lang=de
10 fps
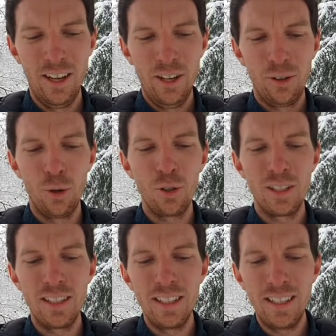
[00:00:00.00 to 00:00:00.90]
Doch sie
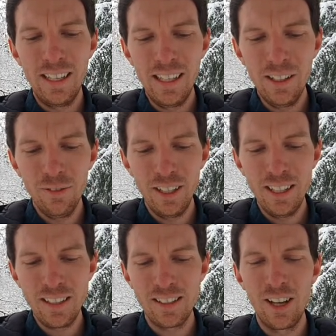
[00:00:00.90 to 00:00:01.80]
sind
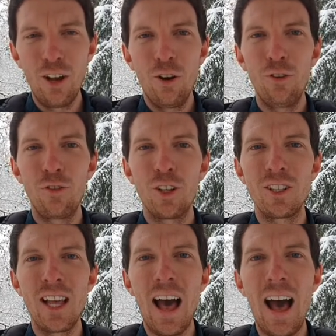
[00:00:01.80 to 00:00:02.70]
Hinweis auf
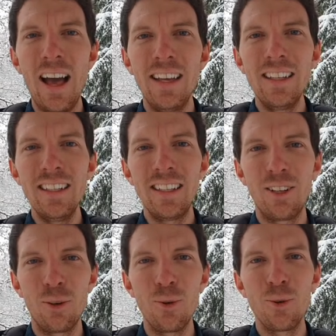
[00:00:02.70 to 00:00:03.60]
das eine
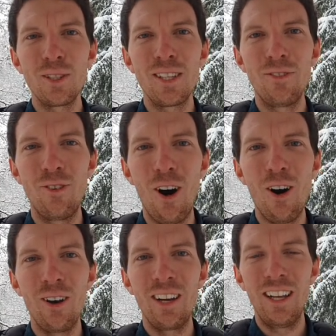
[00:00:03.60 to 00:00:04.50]
große
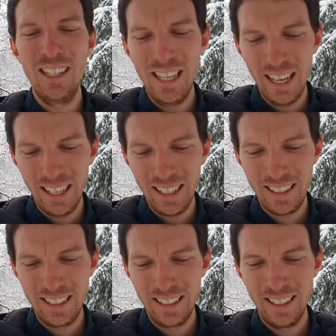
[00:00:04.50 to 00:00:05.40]
wahre
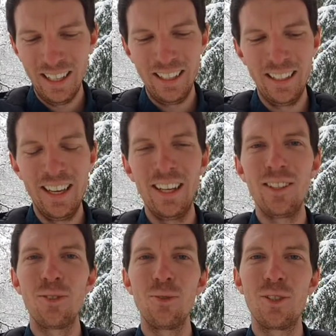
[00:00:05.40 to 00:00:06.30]
Licht,
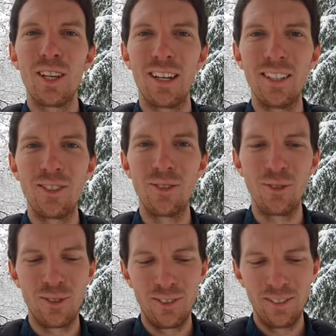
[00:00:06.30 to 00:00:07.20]
Jesus
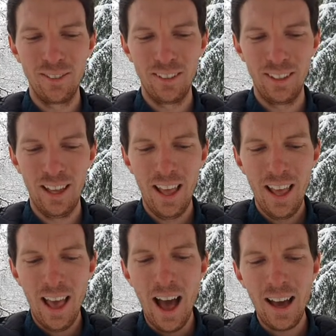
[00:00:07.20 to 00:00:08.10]
Christus.
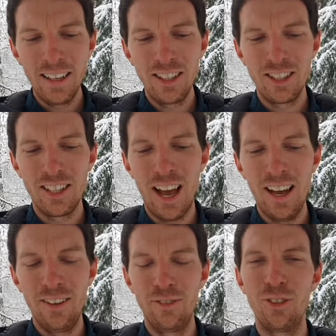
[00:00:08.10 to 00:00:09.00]
Er ist
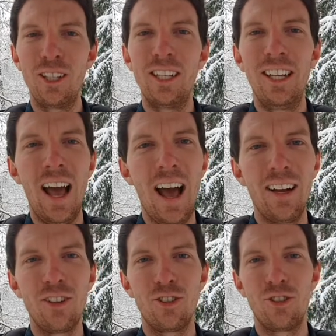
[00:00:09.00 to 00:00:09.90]
der, wo deine
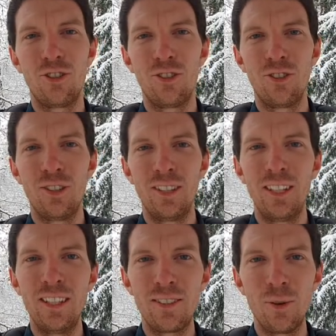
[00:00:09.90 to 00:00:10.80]
Angst,
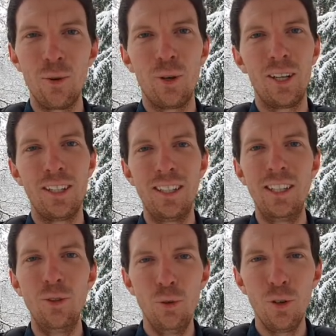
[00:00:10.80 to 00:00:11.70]
deine Sorgen,
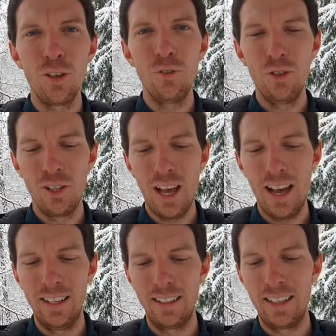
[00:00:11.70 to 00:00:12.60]
deine
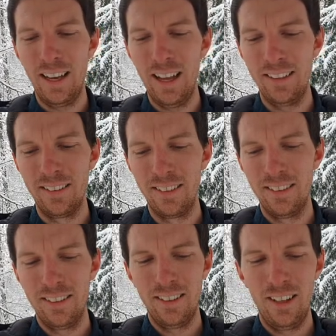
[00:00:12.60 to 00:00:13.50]
Ungewissheit kennt
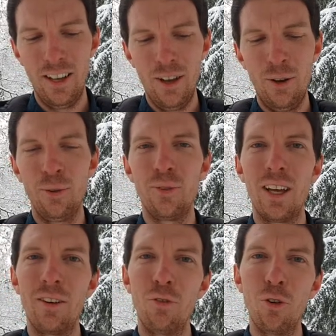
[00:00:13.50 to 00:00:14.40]
und
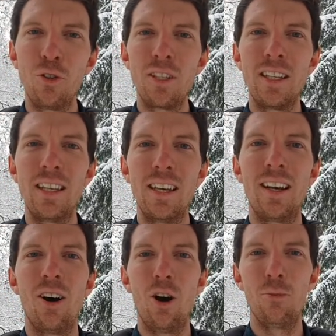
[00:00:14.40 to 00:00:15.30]
er wird sie
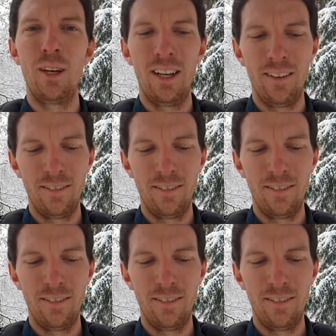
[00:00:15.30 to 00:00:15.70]
dir abnehmen.